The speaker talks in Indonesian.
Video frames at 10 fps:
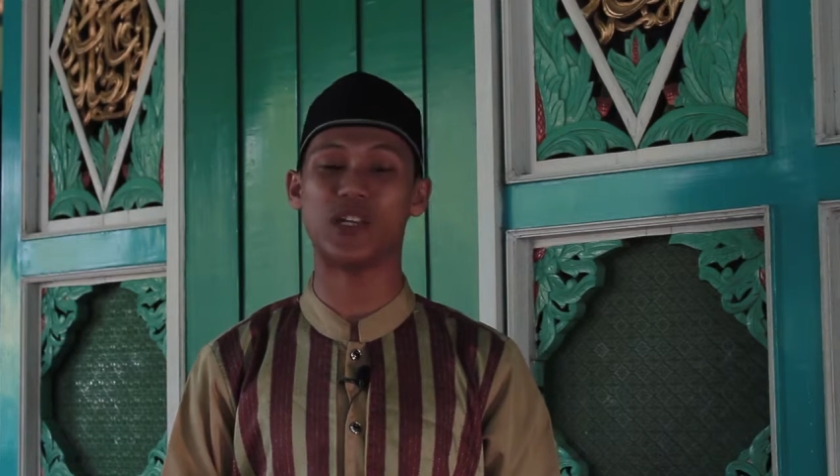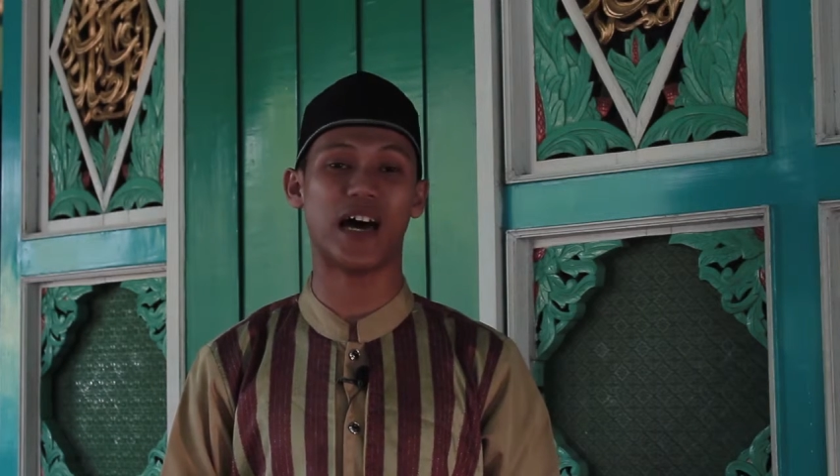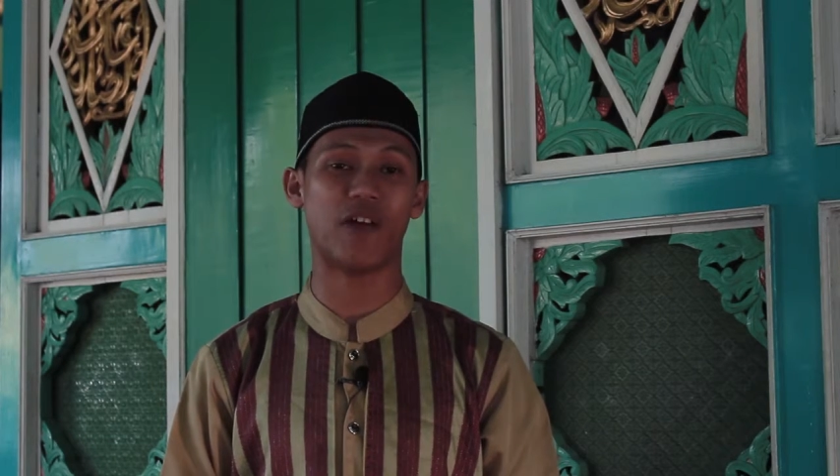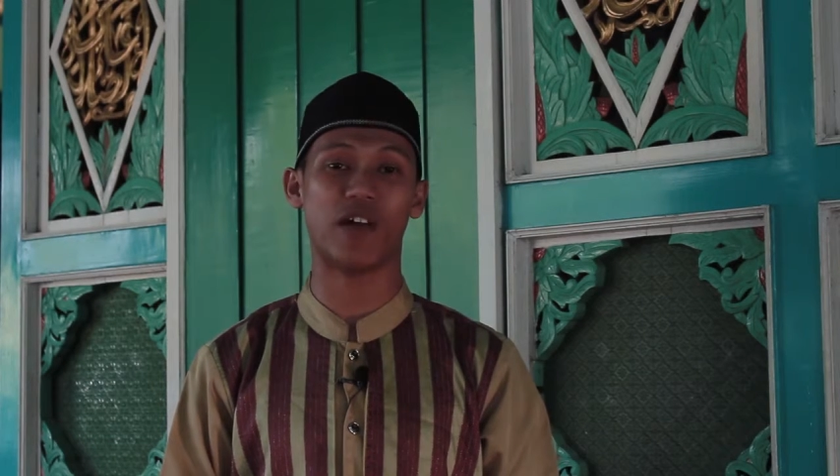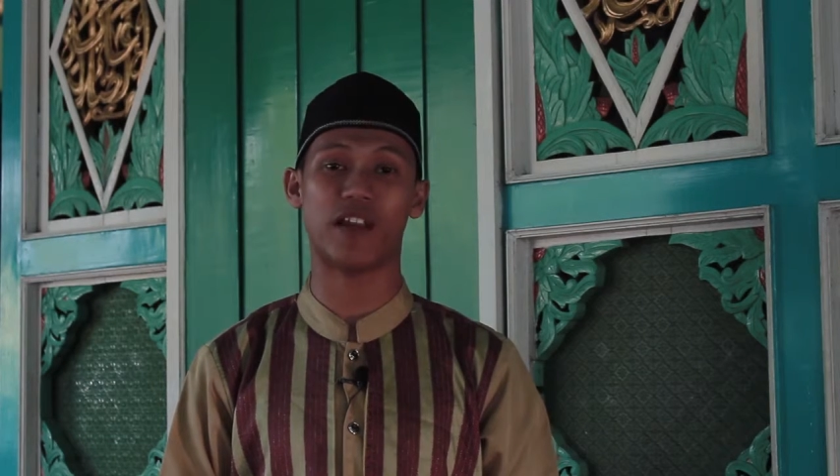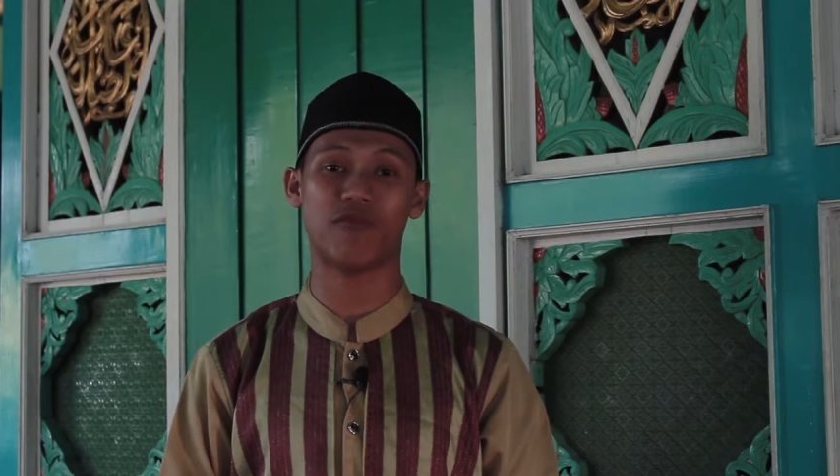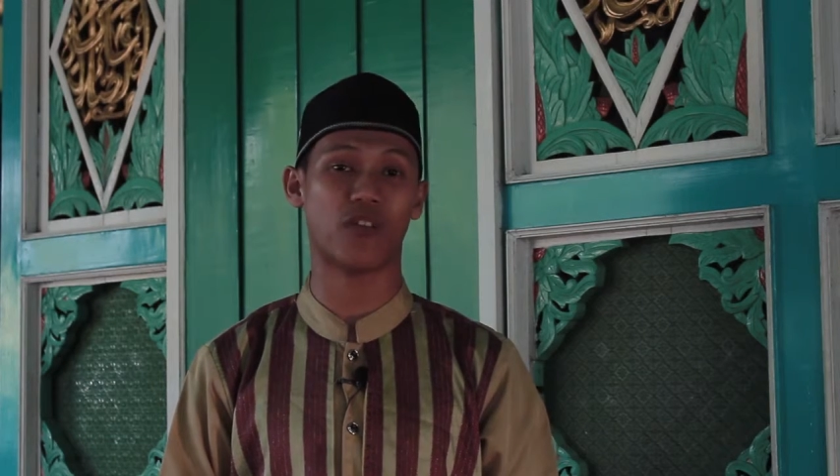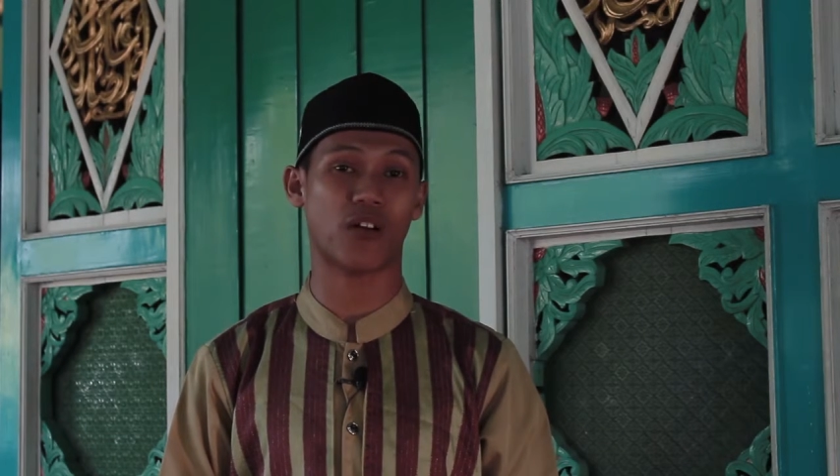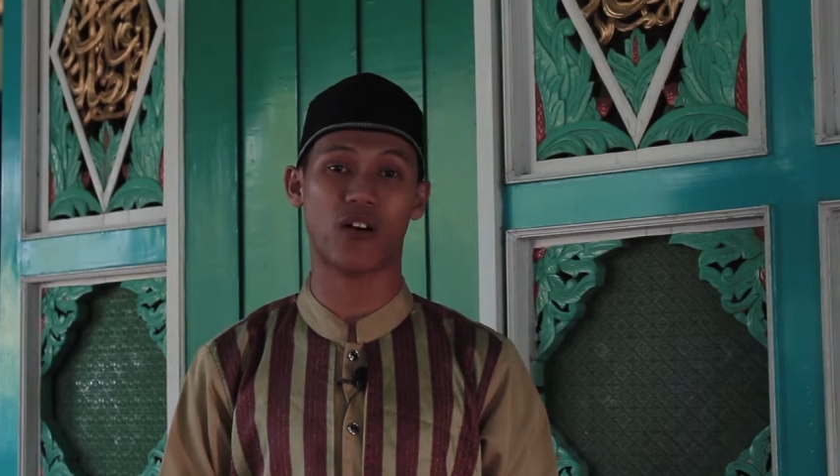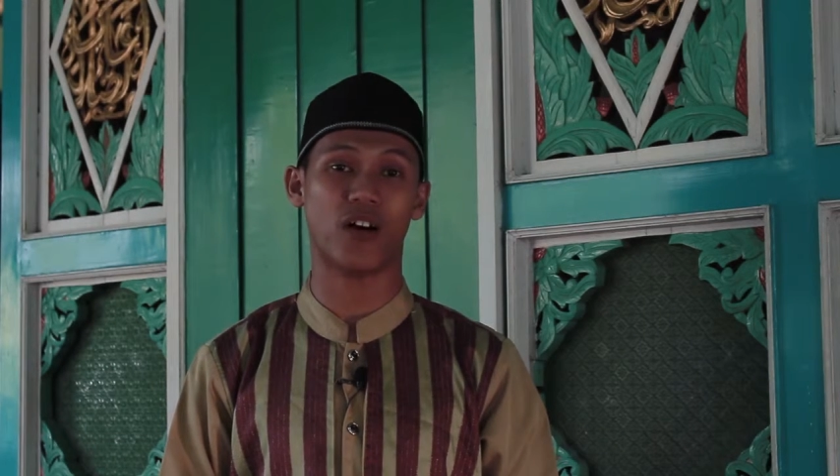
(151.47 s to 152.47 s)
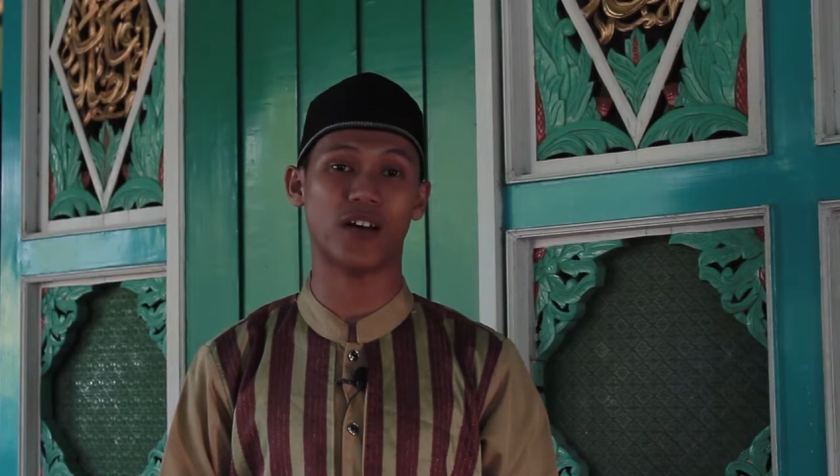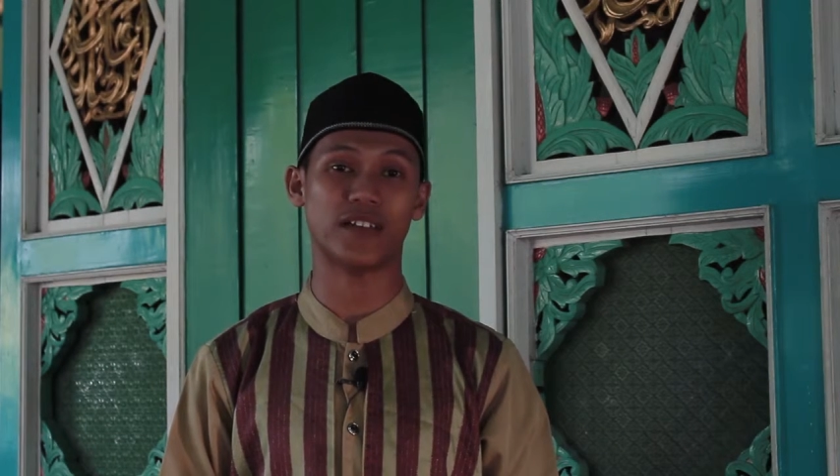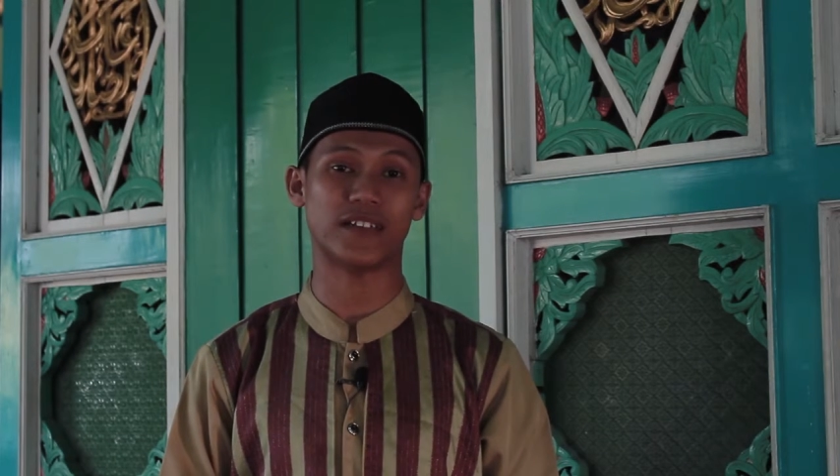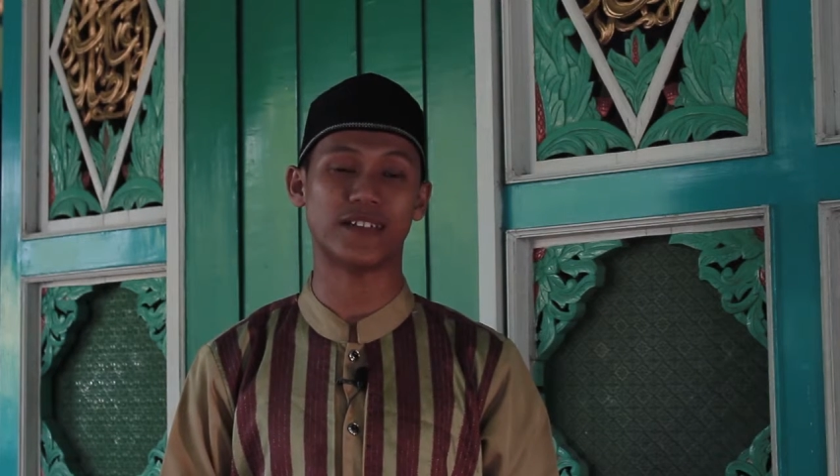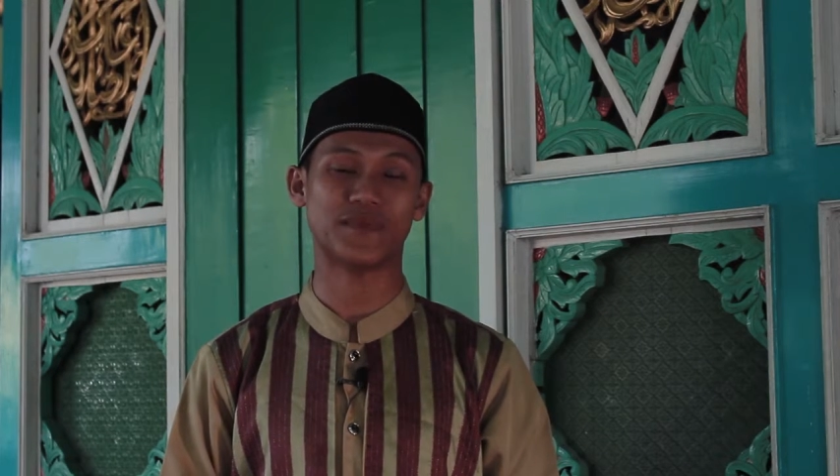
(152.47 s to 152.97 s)
huda wal
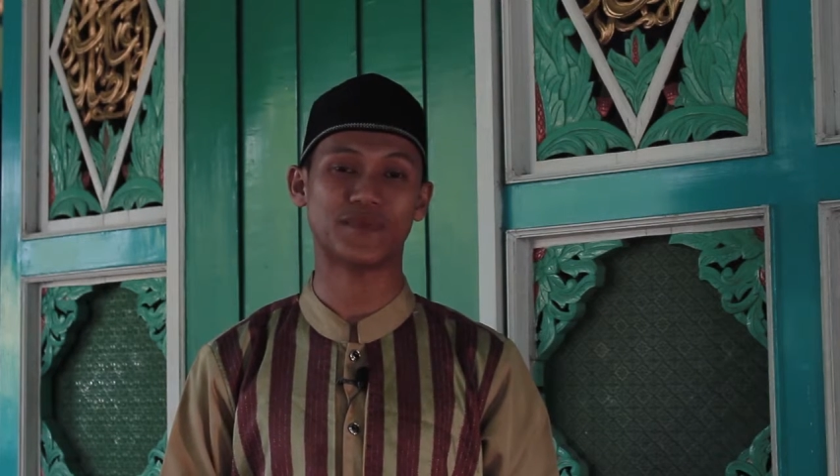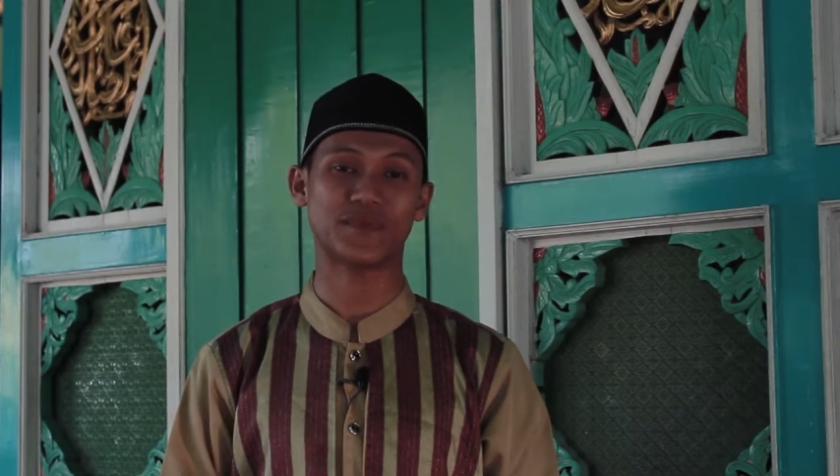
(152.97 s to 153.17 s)
furqan.